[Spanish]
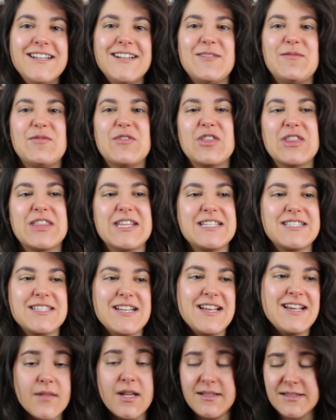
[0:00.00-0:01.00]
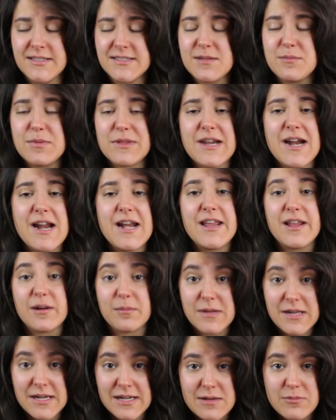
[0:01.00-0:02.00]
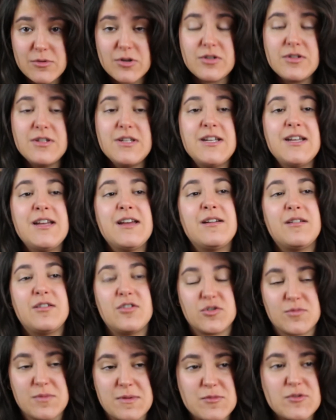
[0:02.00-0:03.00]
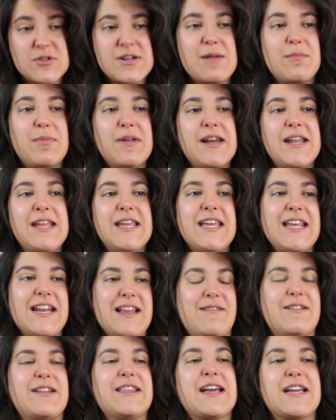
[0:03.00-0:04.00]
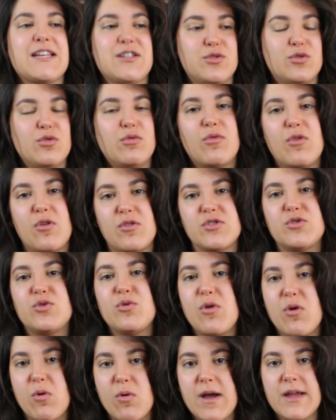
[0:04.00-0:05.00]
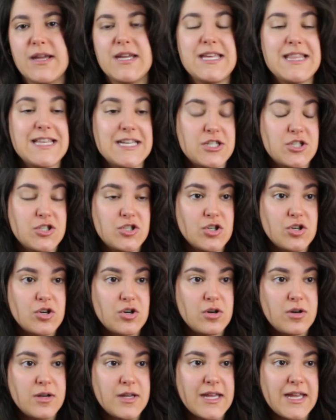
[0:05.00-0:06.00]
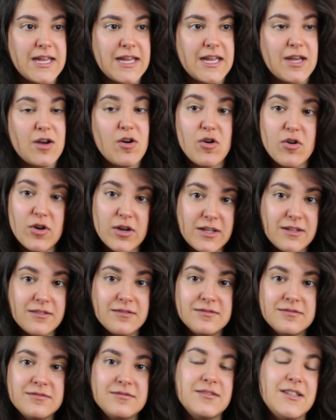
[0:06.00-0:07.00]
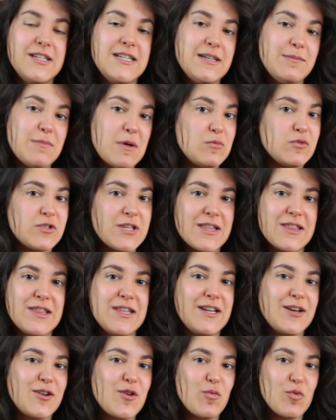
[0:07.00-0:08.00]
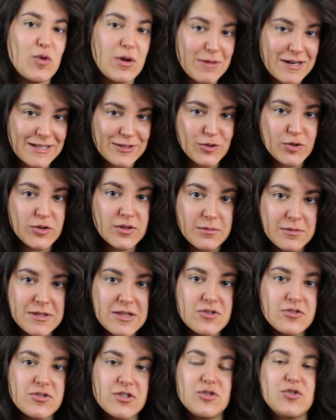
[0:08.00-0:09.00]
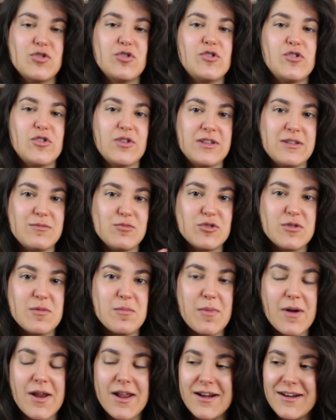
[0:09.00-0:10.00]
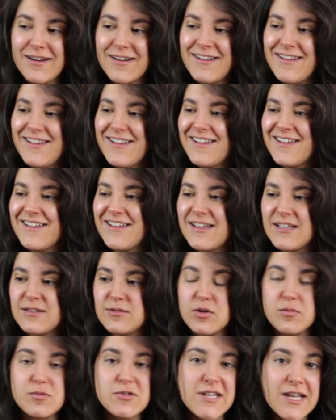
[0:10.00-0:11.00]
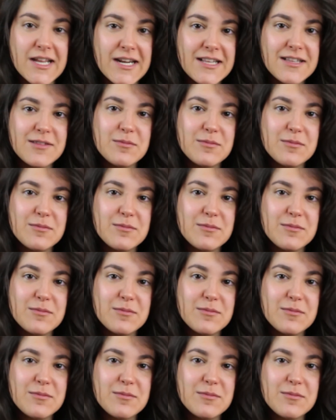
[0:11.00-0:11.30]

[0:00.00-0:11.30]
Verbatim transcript: Entonces, antes de empezar a leerme el libro, nos vimos la peli y la verdad es que estuvo, estuvo guay. Y de hecho, eh, hoy eh, vamos a hacer como una maratón de vídeos, esto lo decimos en plan Top Secret.